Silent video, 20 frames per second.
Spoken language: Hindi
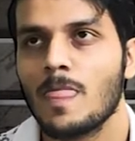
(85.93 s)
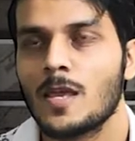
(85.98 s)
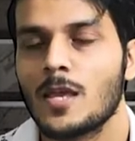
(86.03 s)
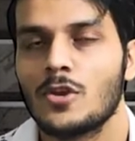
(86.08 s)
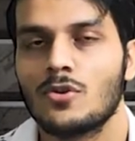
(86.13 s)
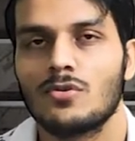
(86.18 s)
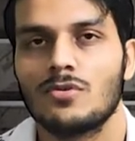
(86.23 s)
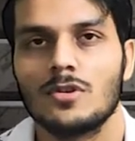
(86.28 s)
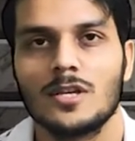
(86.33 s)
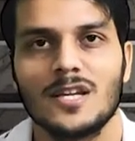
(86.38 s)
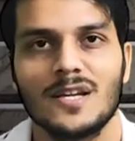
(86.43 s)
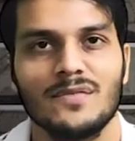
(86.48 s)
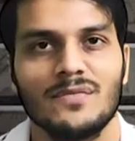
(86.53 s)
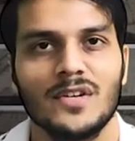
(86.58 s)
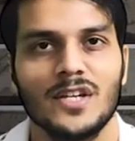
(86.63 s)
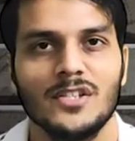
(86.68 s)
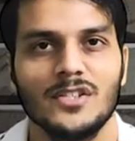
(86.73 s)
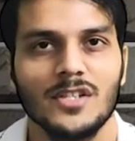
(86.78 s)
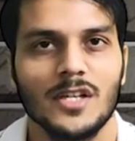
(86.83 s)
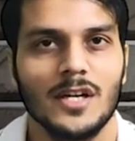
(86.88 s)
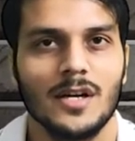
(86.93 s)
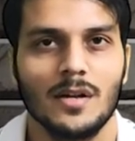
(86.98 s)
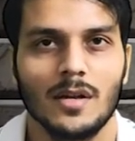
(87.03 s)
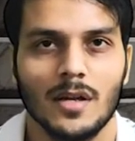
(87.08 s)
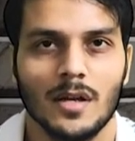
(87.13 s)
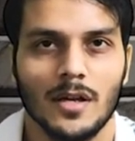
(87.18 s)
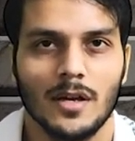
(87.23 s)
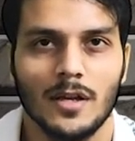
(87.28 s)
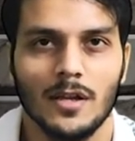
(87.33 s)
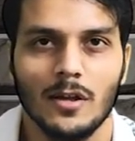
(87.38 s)
कि उन्होंने रेफ्रिजरेटर
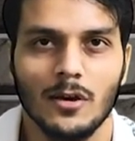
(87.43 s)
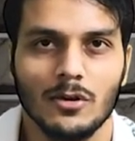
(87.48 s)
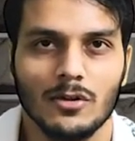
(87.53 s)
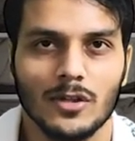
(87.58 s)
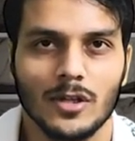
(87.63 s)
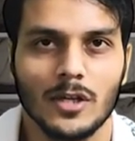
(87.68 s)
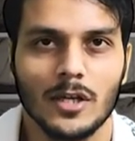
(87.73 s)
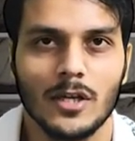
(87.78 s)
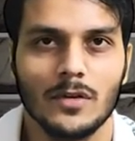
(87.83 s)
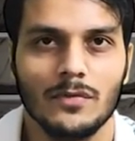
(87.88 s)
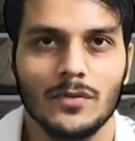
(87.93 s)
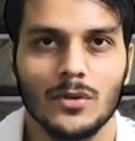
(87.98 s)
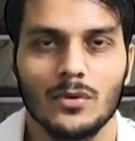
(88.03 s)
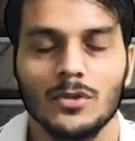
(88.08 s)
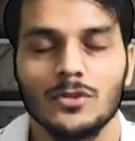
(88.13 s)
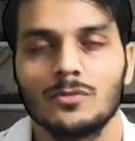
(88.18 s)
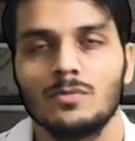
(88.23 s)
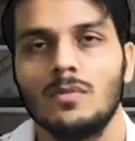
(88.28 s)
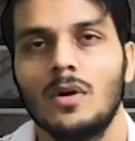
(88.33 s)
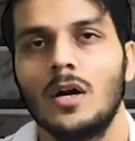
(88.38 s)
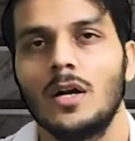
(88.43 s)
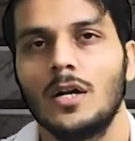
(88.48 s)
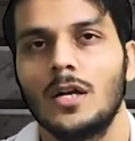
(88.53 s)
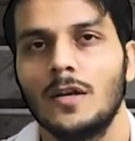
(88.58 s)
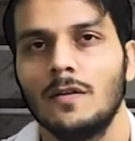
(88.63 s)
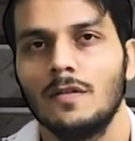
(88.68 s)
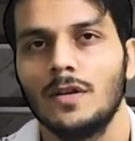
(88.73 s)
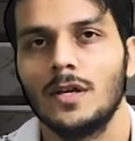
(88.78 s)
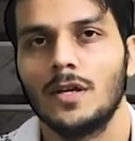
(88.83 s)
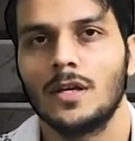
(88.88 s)
खरीदा होता है या फिर कोई स्मार्ट
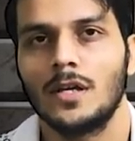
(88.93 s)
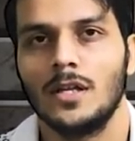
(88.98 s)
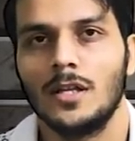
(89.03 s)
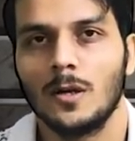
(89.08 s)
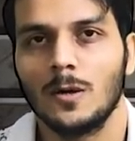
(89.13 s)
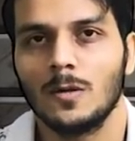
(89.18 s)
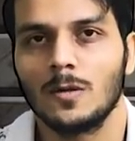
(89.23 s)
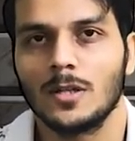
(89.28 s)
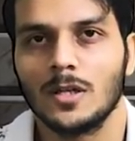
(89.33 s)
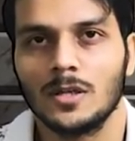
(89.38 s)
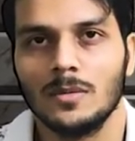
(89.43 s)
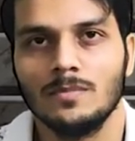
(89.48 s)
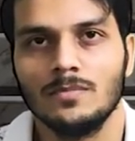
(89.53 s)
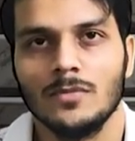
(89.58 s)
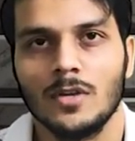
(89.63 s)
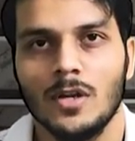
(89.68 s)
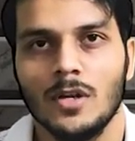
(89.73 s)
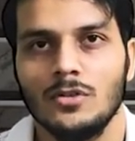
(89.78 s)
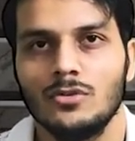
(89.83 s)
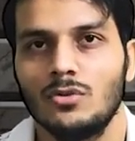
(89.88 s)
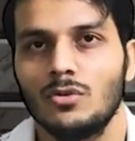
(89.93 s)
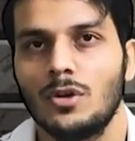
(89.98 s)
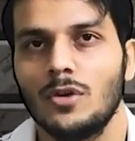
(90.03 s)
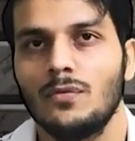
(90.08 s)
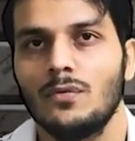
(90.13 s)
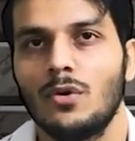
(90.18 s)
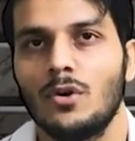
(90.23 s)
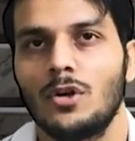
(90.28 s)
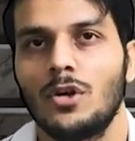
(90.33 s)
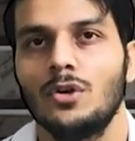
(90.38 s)
टीवी खरीदा होता है चूँकि
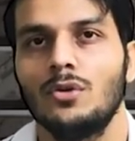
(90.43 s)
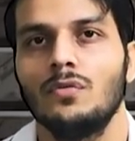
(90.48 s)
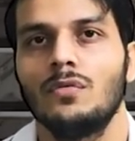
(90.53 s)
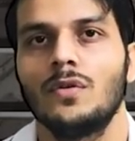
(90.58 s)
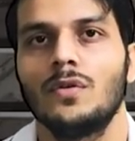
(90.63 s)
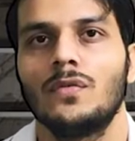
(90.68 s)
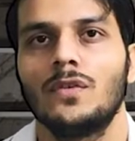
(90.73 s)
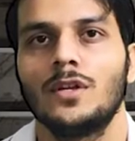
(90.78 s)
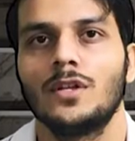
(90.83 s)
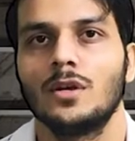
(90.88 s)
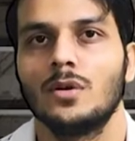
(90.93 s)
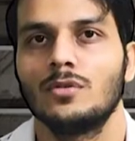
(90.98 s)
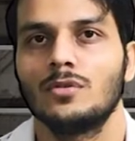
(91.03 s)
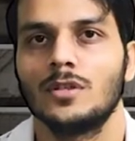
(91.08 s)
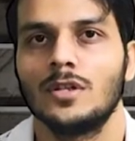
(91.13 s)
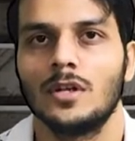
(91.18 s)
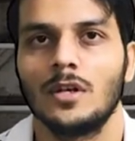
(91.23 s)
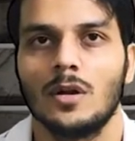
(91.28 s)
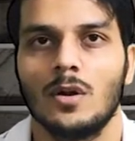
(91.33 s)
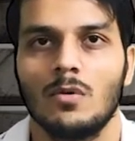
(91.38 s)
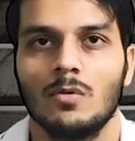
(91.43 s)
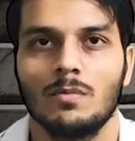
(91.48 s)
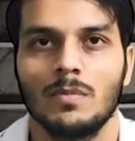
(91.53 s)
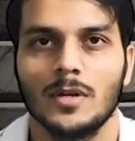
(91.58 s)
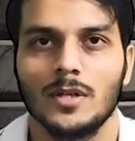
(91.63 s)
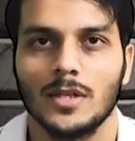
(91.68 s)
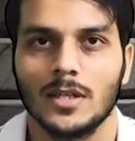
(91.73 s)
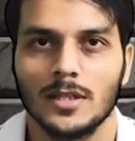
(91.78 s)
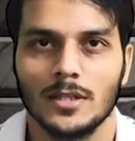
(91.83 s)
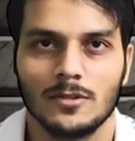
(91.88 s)
फोर्टी टू फिफ्टी थाउजेंड अराउंड
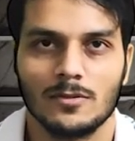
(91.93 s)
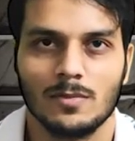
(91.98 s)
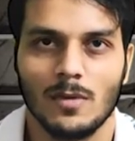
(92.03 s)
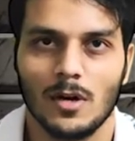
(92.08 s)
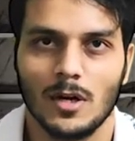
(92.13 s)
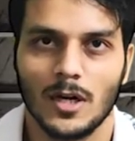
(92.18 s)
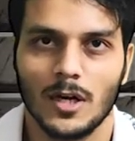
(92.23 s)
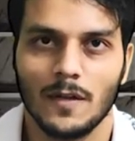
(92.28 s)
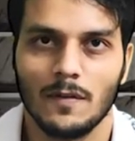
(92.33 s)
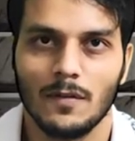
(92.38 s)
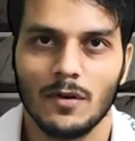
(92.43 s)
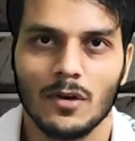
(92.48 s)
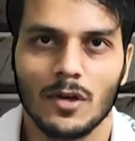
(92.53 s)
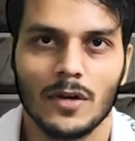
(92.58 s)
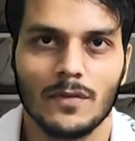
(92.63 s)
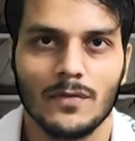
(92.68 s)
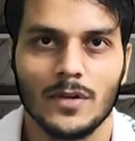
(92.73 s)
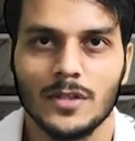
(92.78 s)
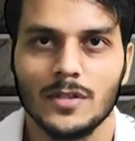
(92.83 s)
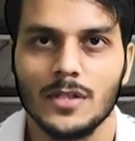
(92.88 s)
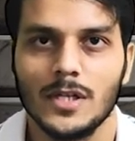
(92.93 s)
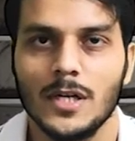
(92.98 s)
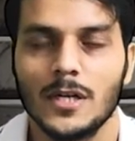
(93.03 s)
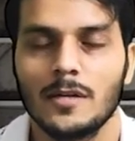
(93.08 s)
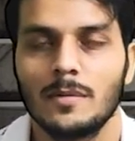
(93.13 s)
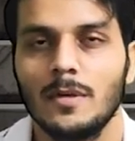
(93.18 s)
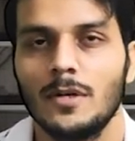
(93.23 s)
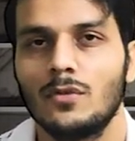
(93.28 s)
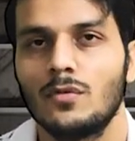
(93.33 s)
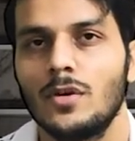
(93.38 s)
पड़ जाता स्मार्ट टी और
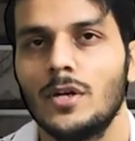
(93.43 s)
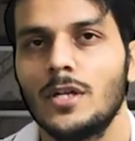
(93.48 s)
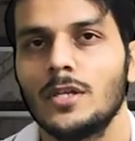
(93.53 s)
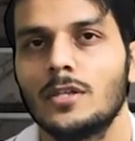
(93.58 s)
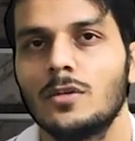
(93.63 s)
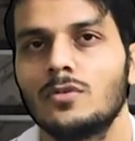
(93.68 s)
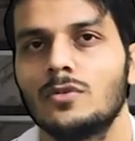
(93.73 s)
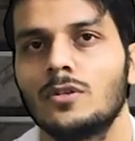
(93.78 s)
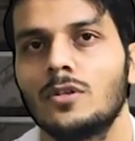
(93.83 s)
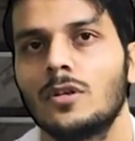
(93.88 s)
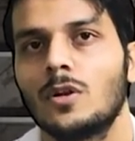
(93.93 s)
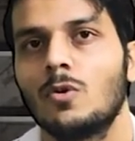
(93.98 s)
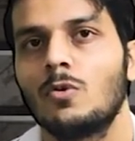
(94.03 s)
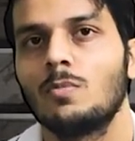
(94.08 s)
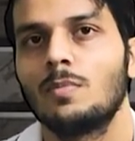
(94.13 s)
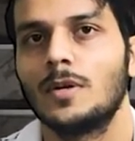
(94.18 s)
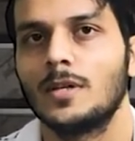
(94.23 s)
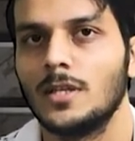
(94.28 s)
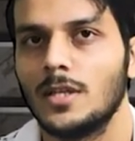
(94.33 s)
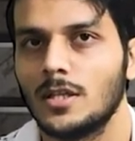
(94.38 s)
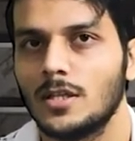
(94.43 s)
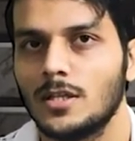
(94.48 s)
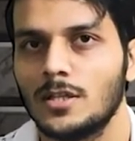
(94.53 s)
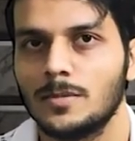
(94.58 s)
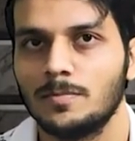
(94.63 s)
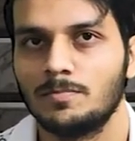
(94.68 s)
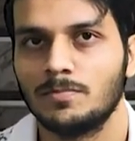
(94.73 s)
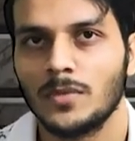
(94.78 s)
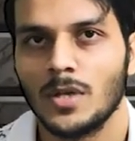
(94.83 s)
रेफ्रिजरेटर भी ट्वेंटी थाउजेंड अराउंड पड़ जाता है